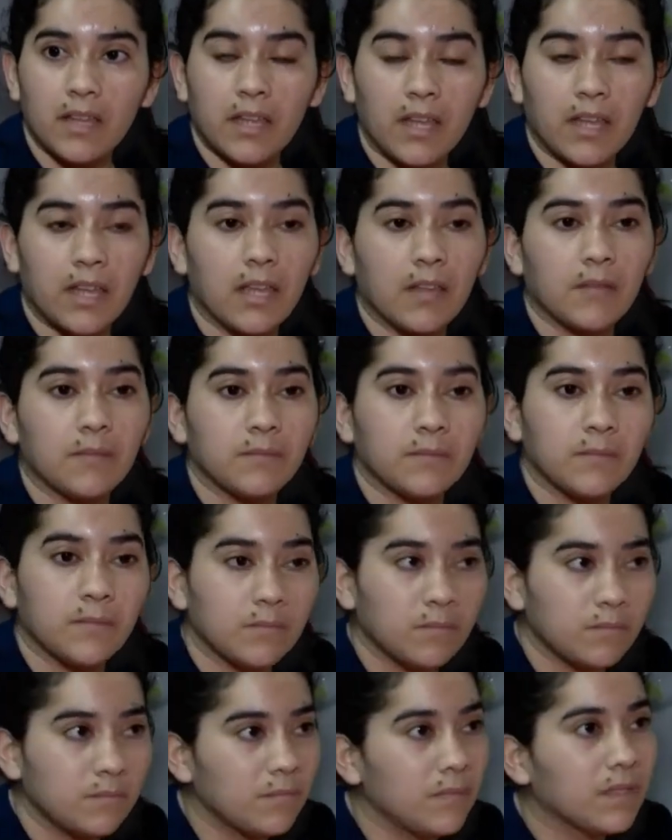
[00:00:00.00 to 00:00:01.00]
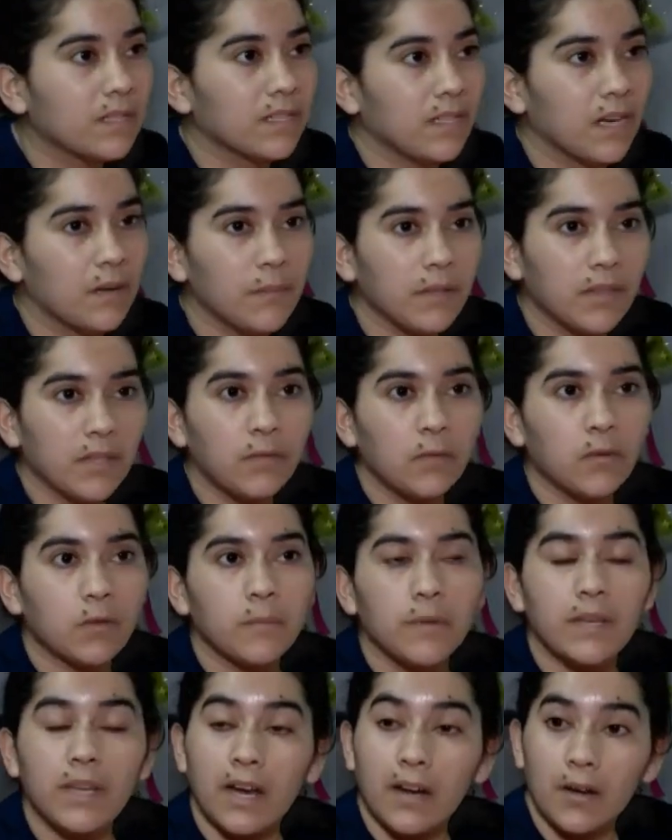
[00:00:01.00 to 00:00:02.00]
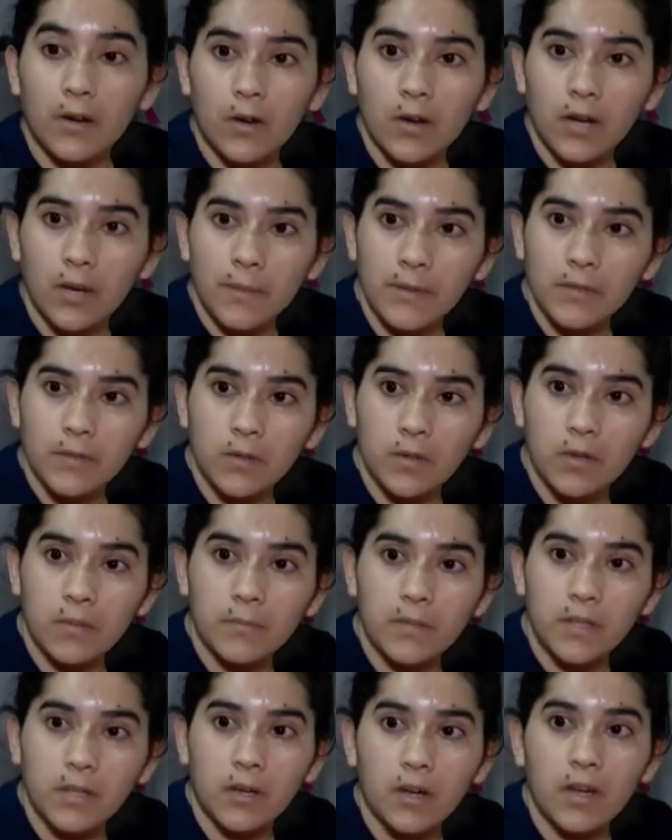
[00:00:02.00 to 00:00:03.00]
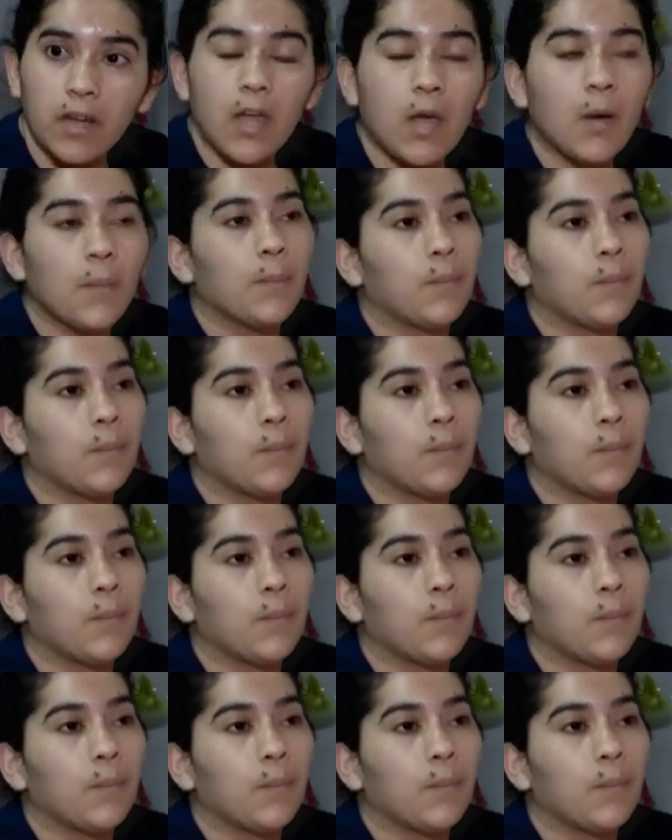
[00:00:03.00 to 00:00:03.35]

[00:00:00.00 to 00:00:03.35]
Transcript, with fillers: Eh, realmente fue un milagro lo que pasó conmigo,